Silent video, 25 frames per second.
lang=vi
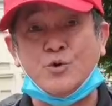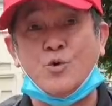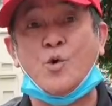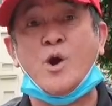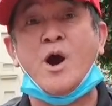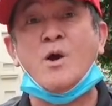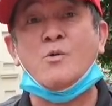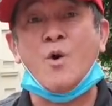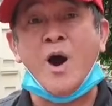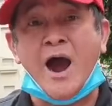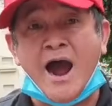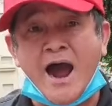Chủ
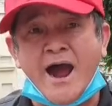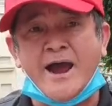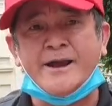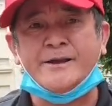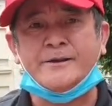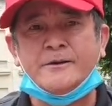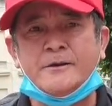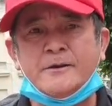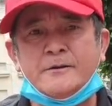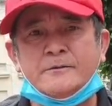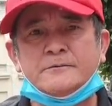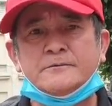Cộng Hòa
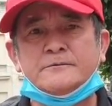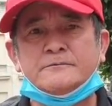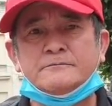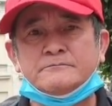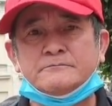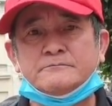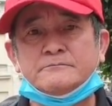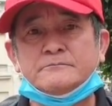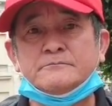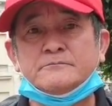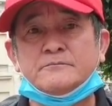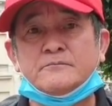ấy
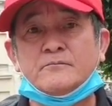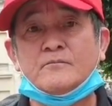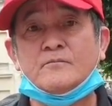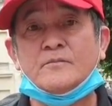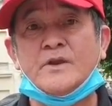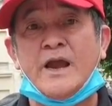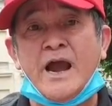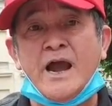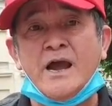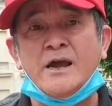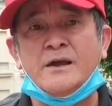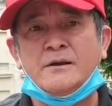
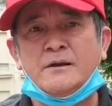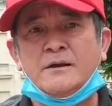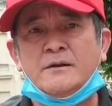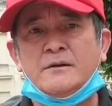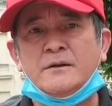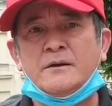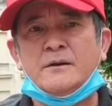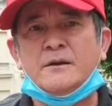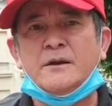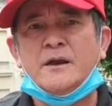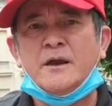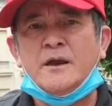nhá
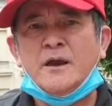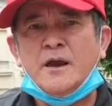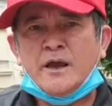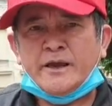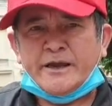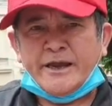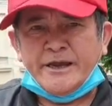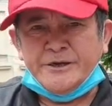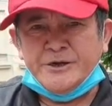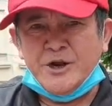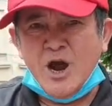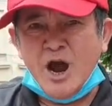
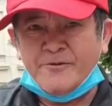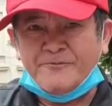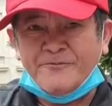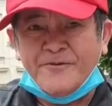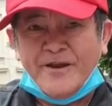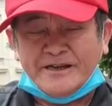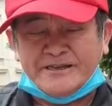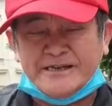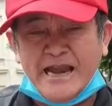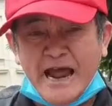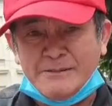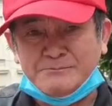Cái nước
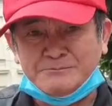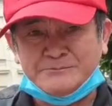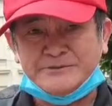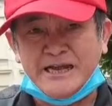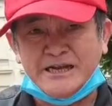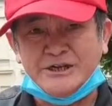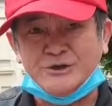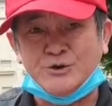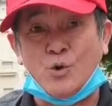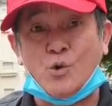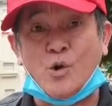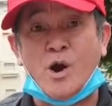Việt Nam
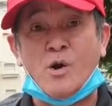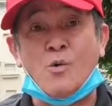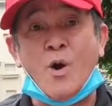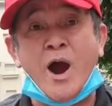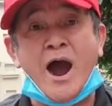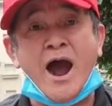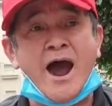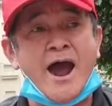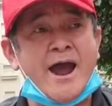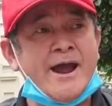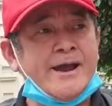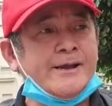Dân Chủ Cộng
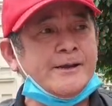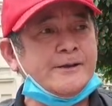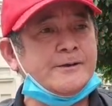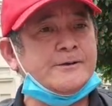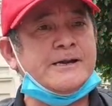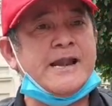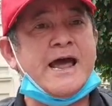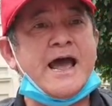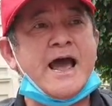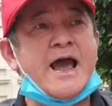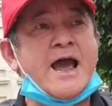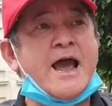Hòa ấy
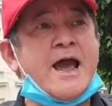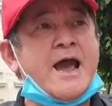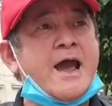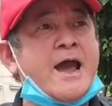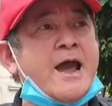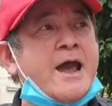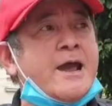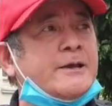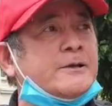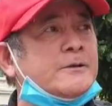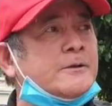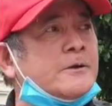
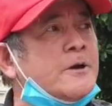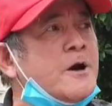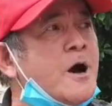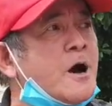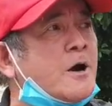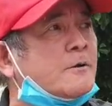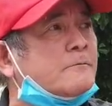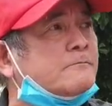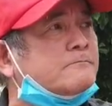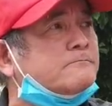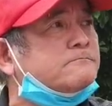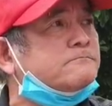là ấy,
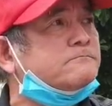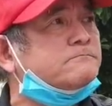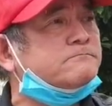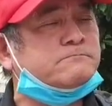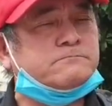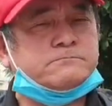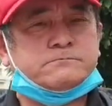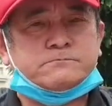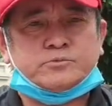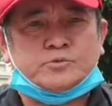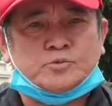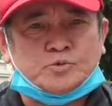được
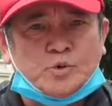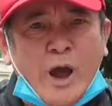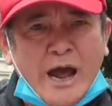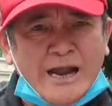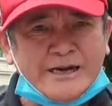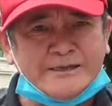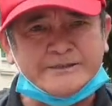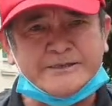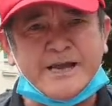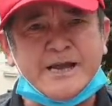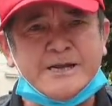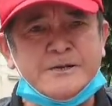
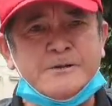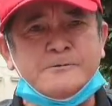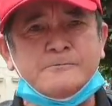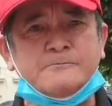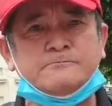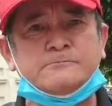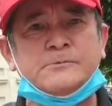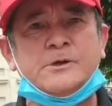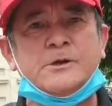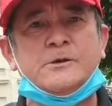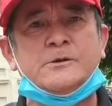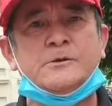toàn
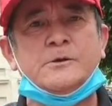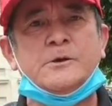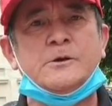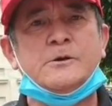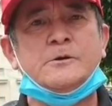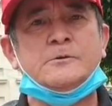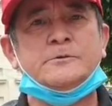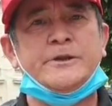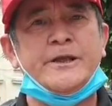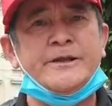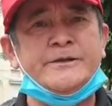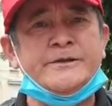dân
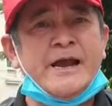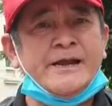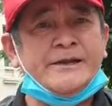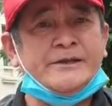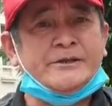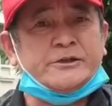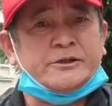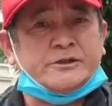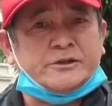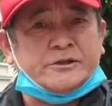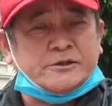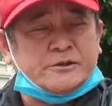tiến
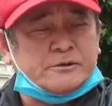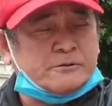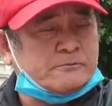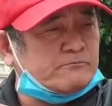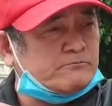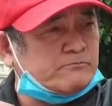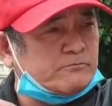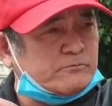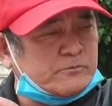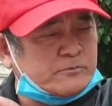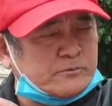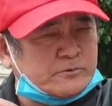hành
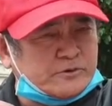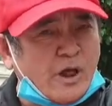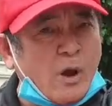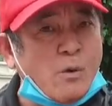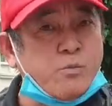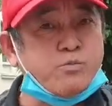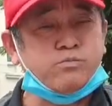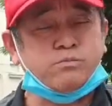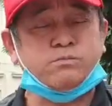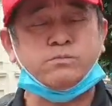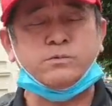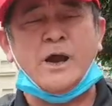
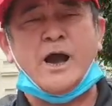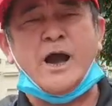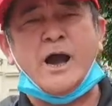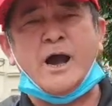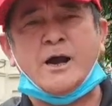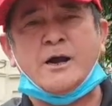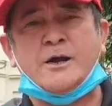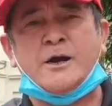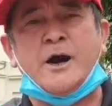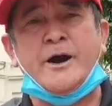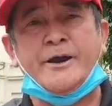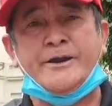tổng
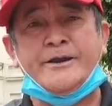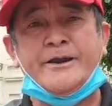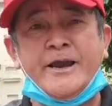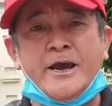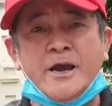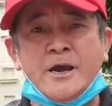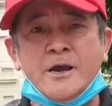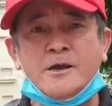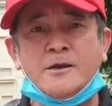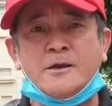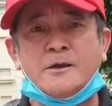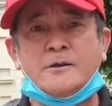à, khởi
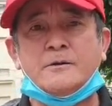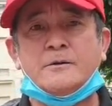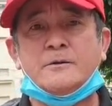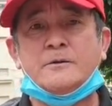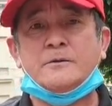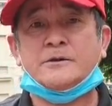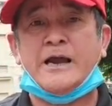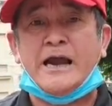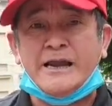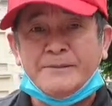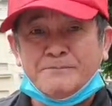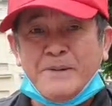nghĩa
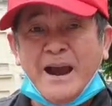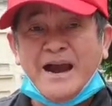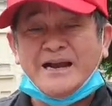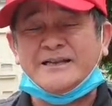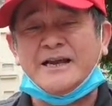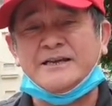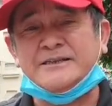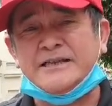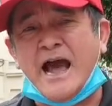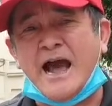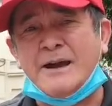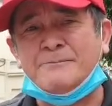cách mạng
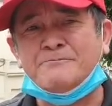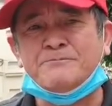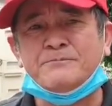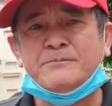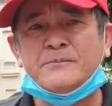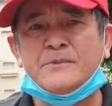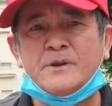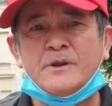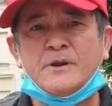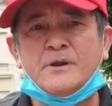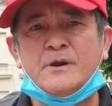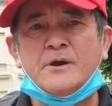tháng 8
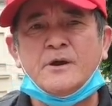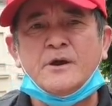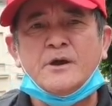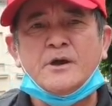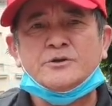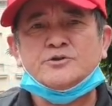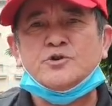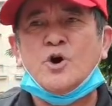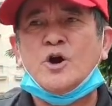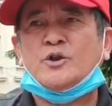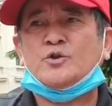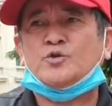
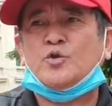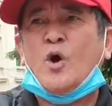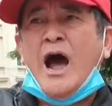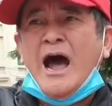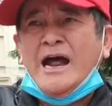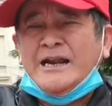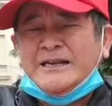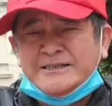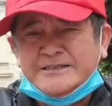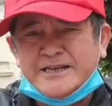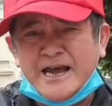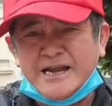Rồi
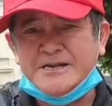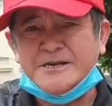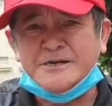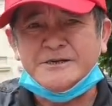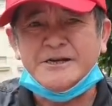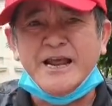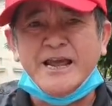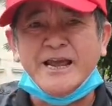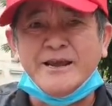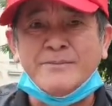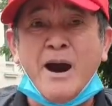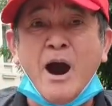toàn
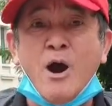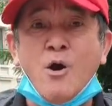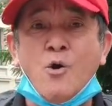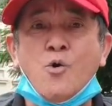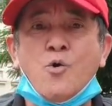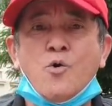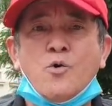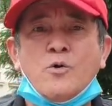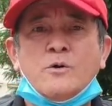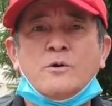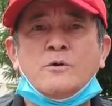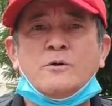dân đi
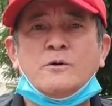bầu